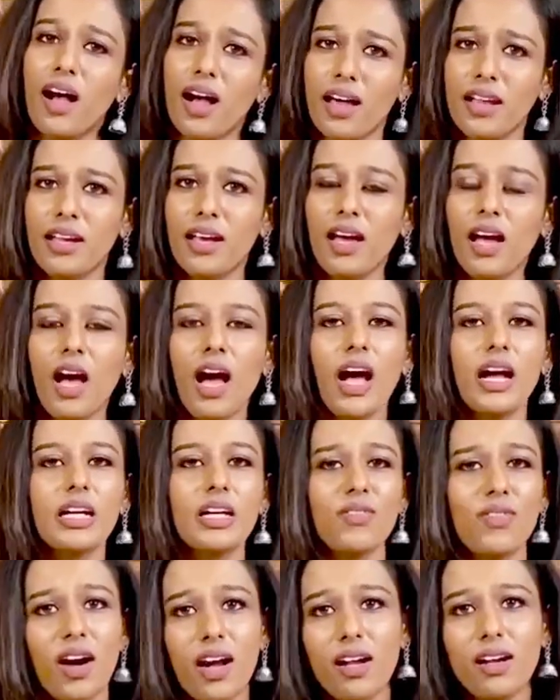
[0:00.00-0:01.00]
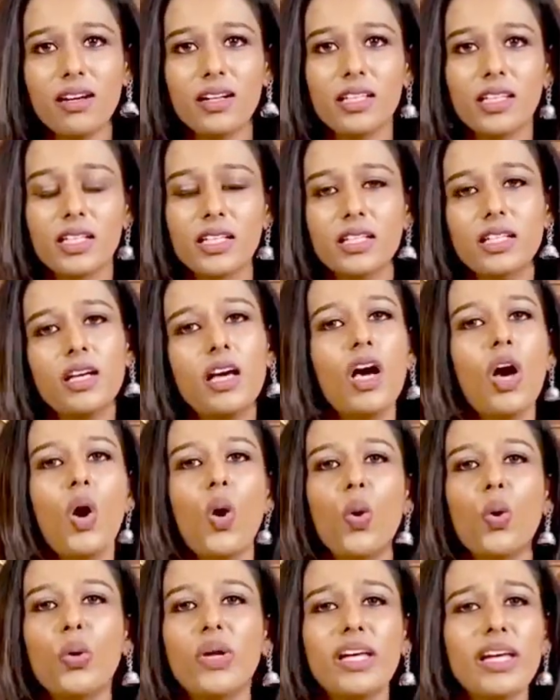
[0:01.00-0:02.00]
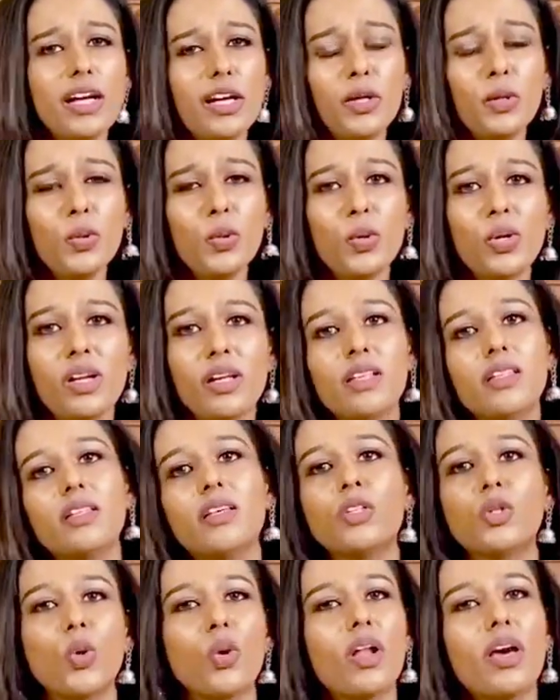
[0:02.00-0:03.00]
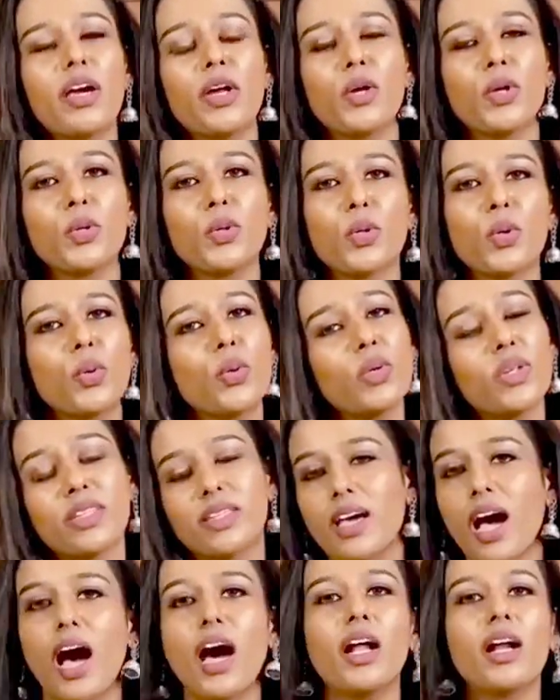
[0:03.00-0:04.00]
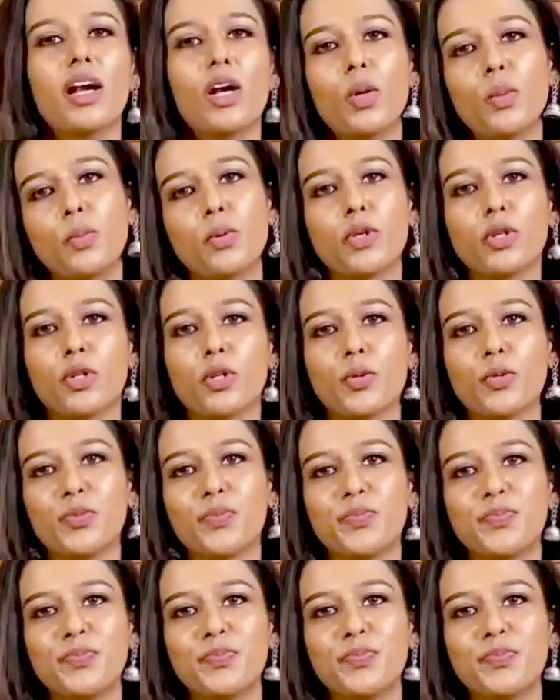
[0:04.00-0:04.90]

ஆனால் அங்கே வாழ்கிறதுக்கு ஒரு எழுநூறுலேருந்து தொள்ளாயிரம் யூரோ தாராளம் பொத்தும்